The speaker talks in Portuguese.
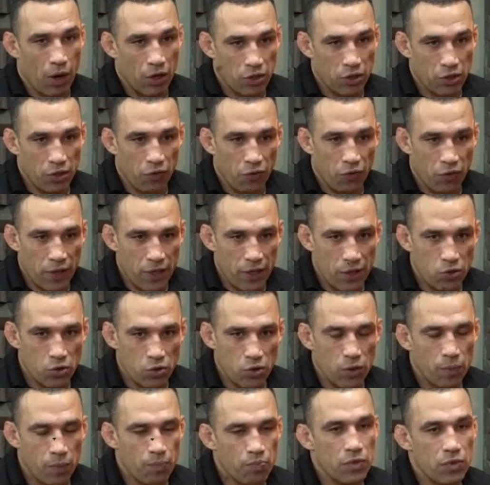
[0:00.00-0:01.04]
Eu acho
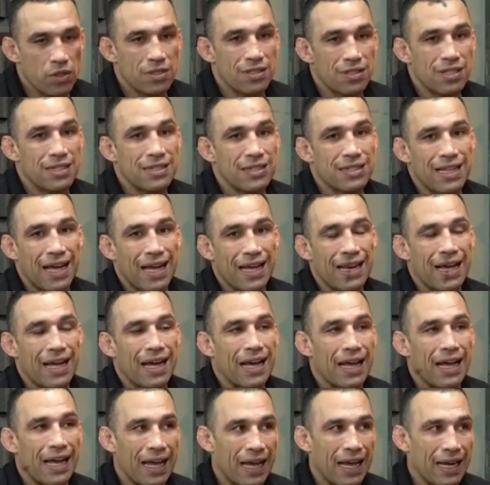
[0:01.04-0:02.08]
difícil. Se tá
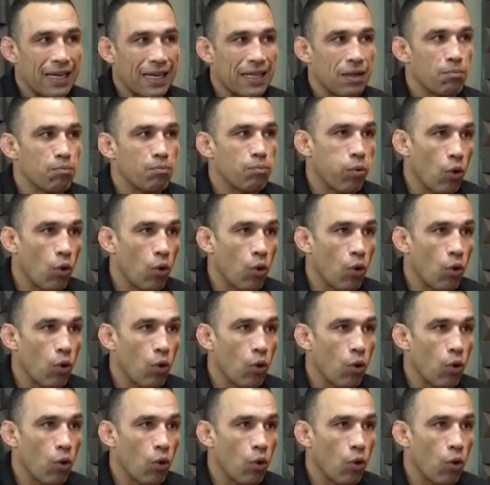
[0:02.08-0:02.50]
na regra,